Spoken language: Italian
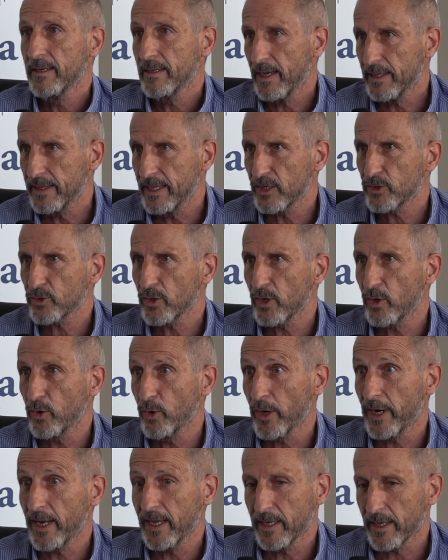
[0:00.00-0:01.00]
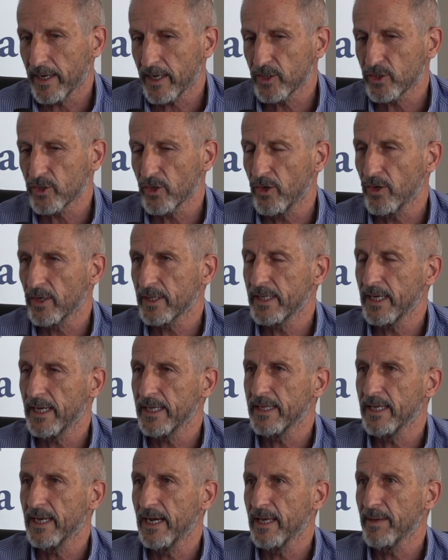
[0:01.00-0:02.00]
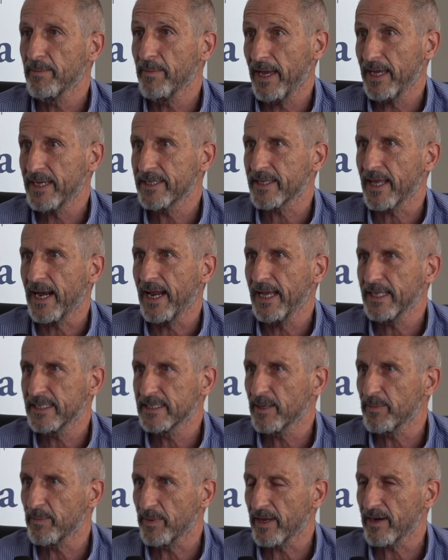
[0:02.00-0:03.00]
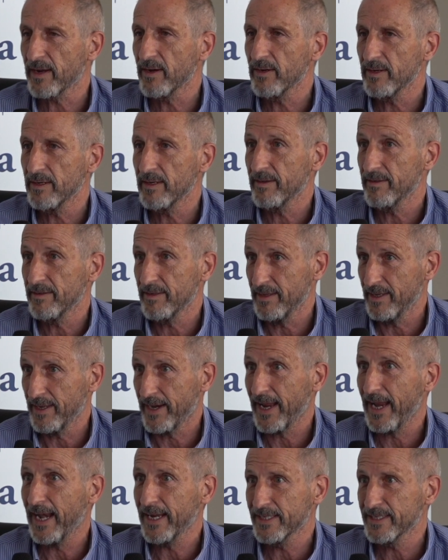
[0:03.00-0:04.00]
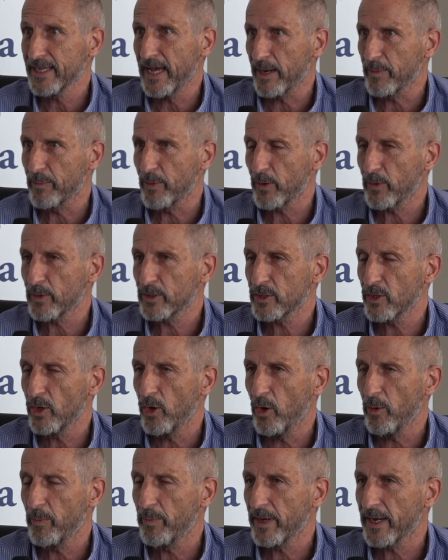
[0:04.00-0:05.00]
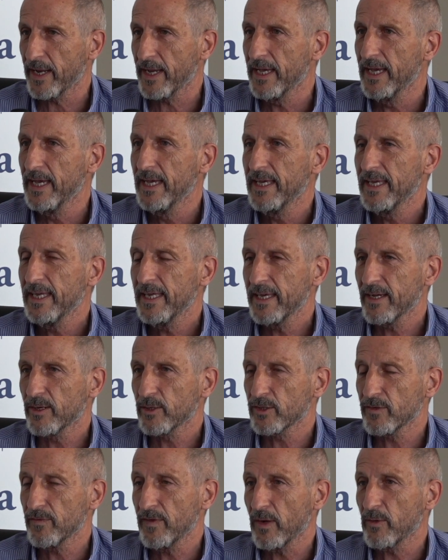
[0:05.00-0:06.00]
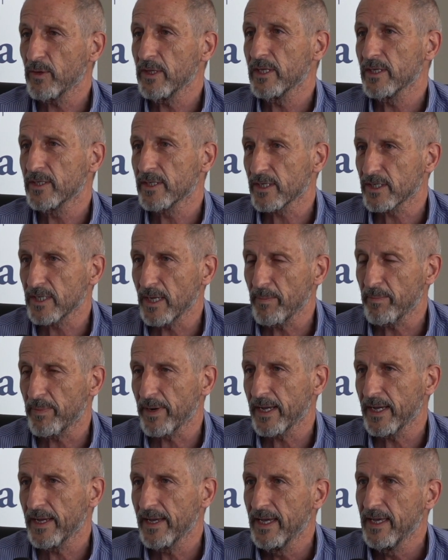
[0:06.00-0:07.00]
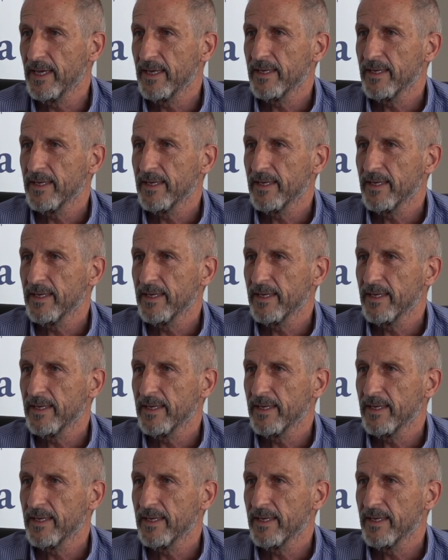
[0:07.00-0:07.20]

adesso ancora in risolta, delle maestranze per realizzare poi queste opere e così via. Quindi c'è sempre